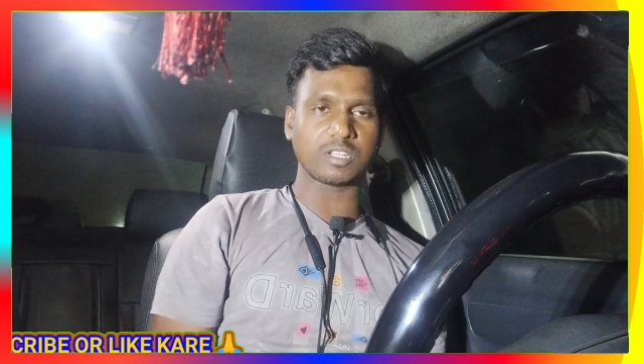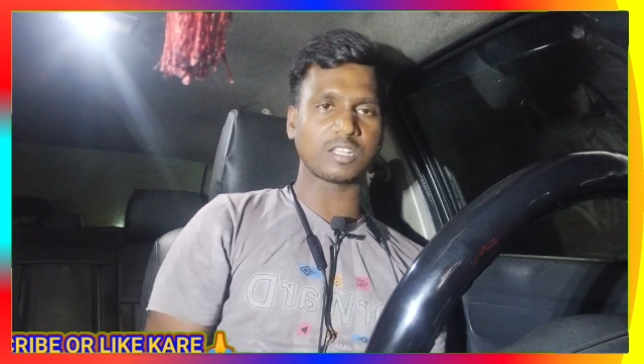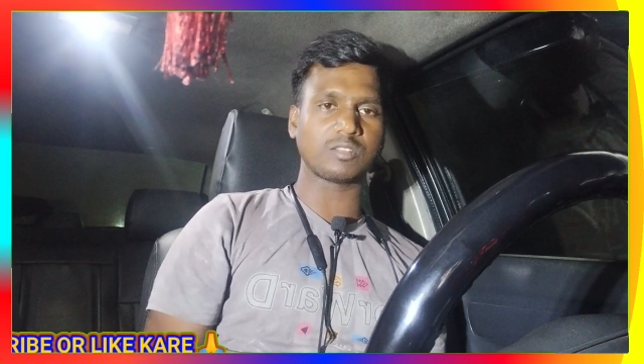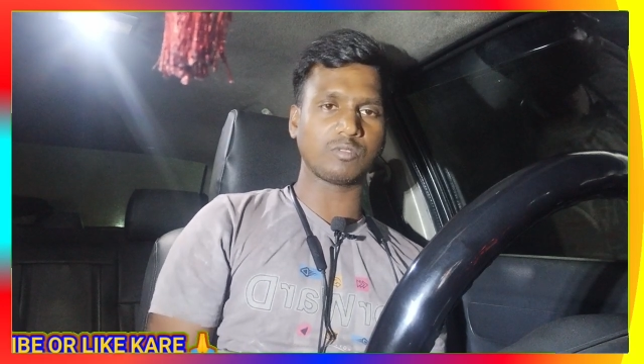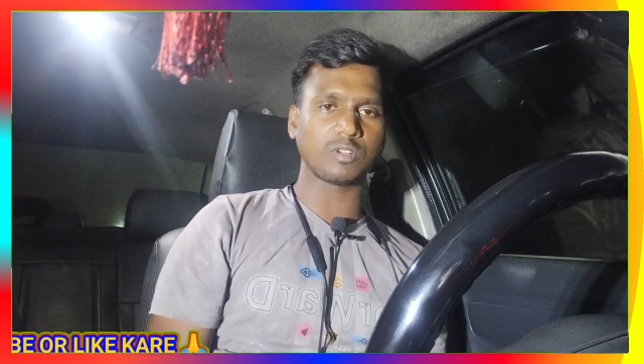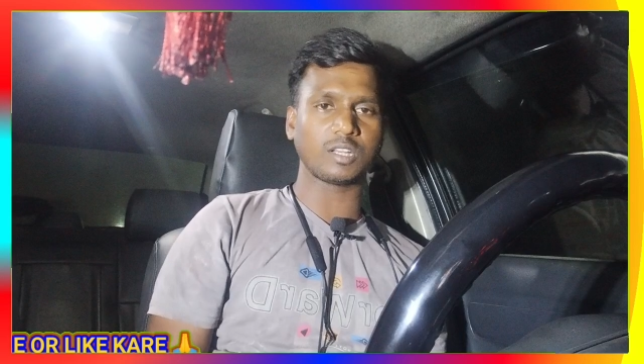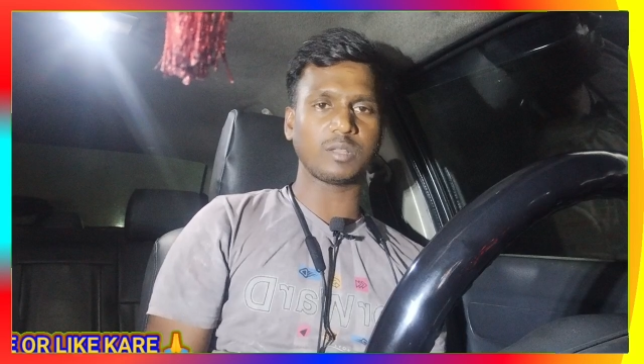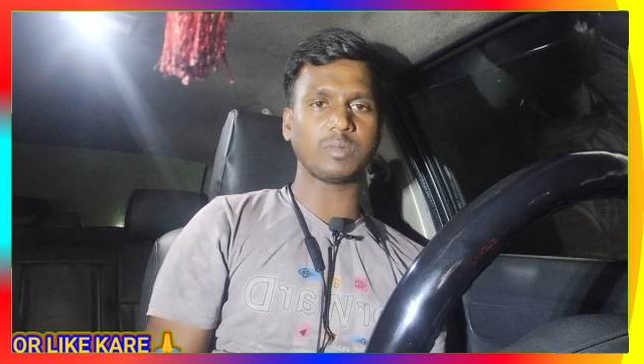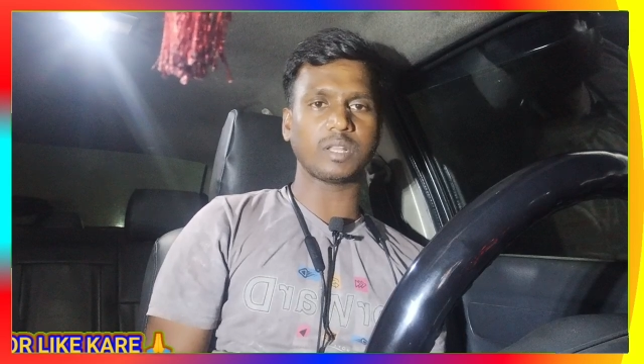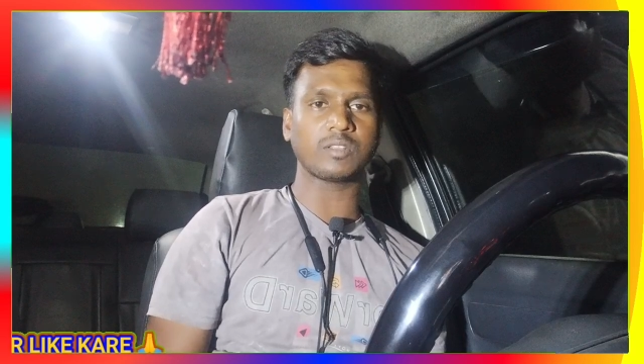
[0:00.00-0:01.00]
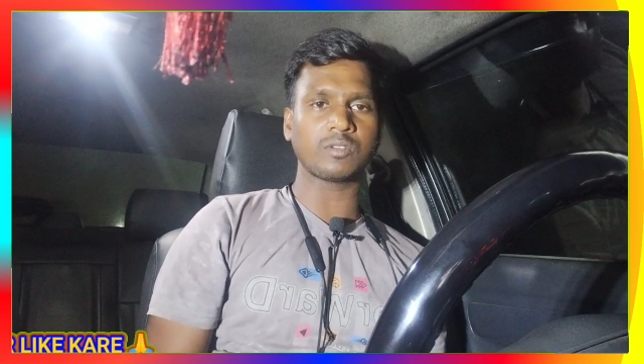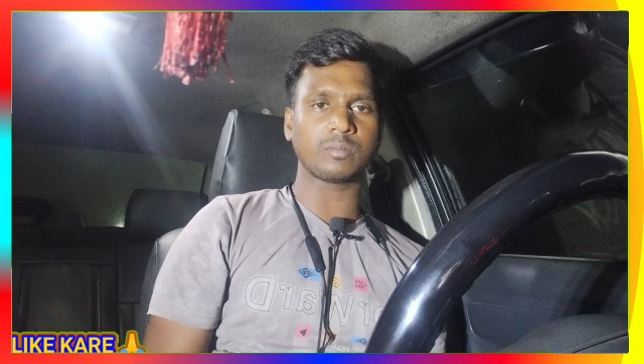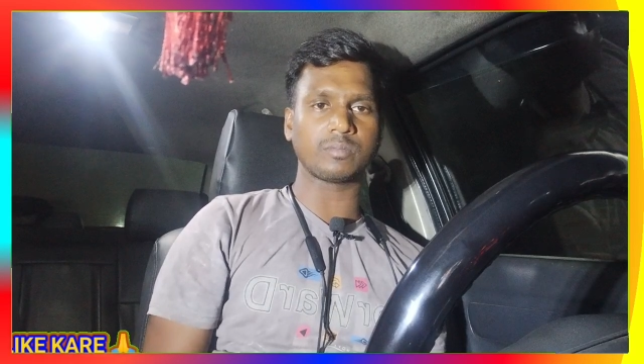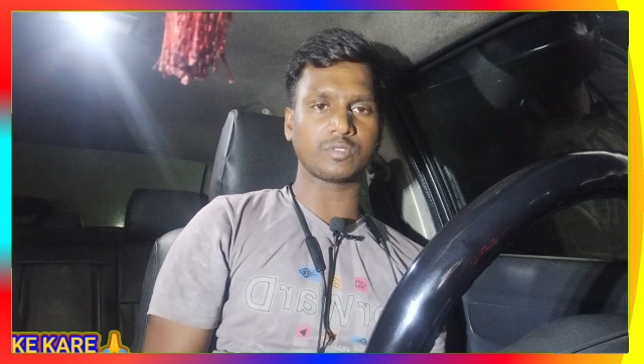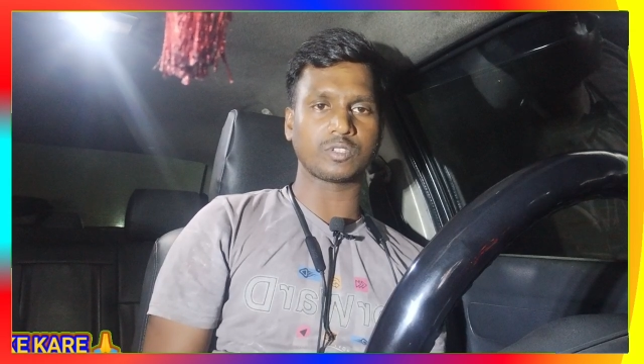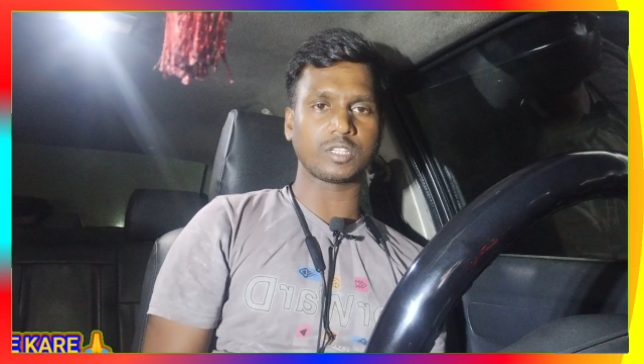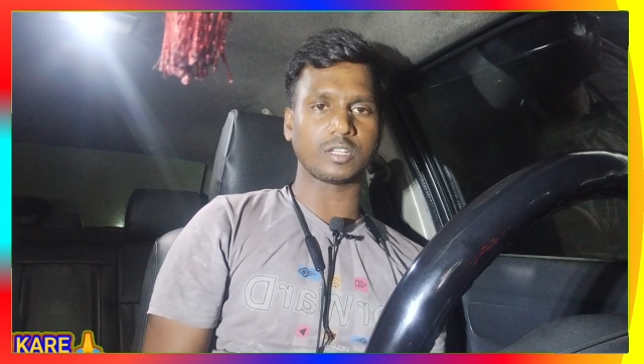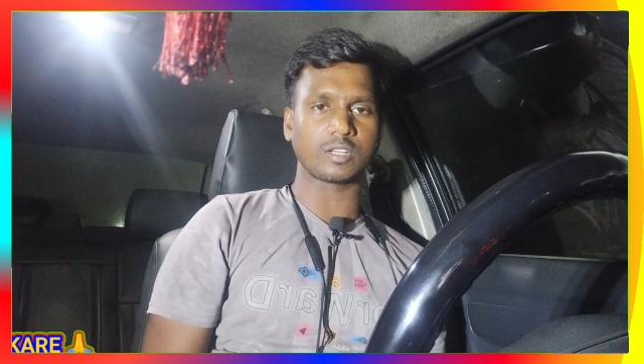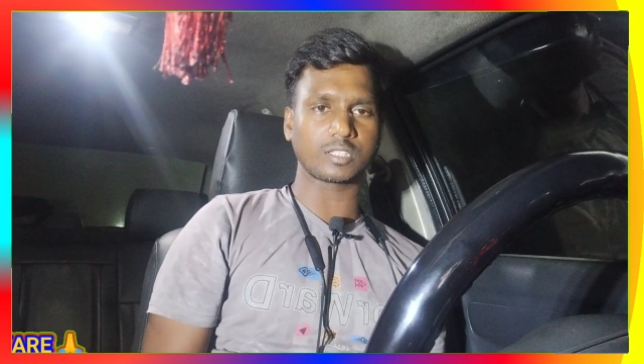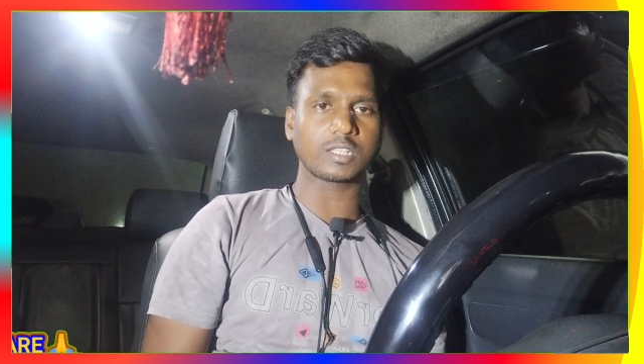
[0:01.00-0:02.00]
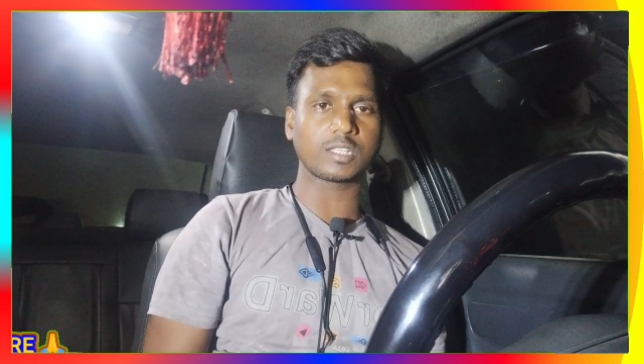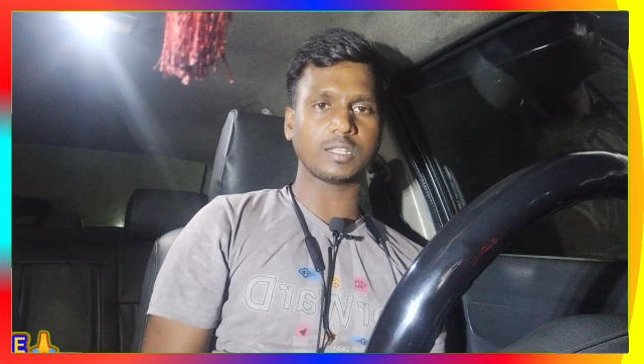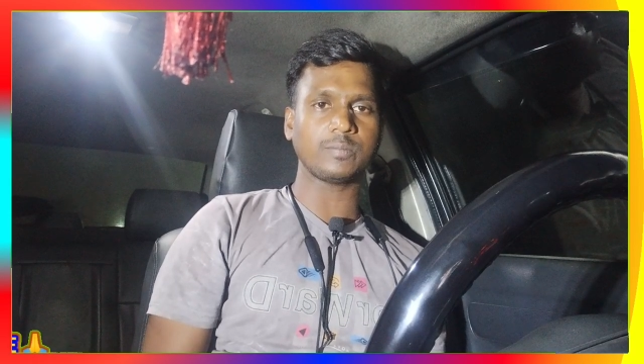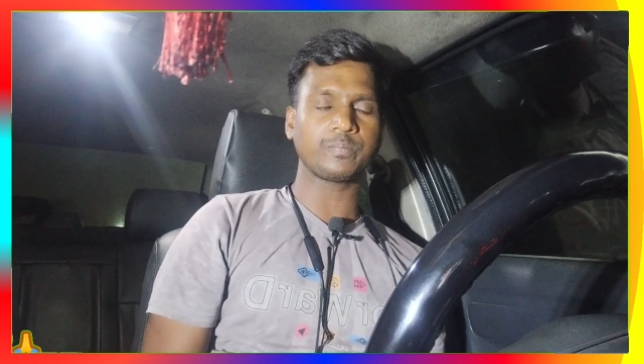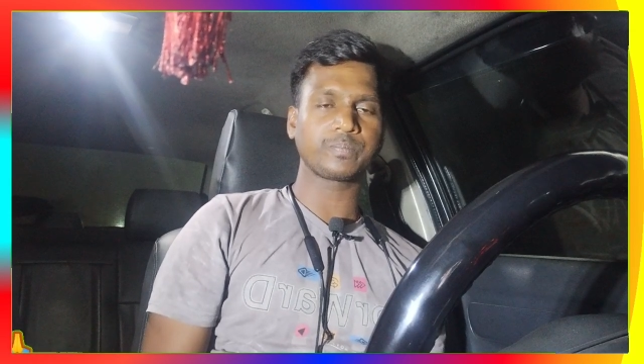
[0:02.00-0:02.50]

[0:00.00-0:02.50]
रहा है तो बुकिंग नहीं मिला तो अब सोचे कि घर चलते हैं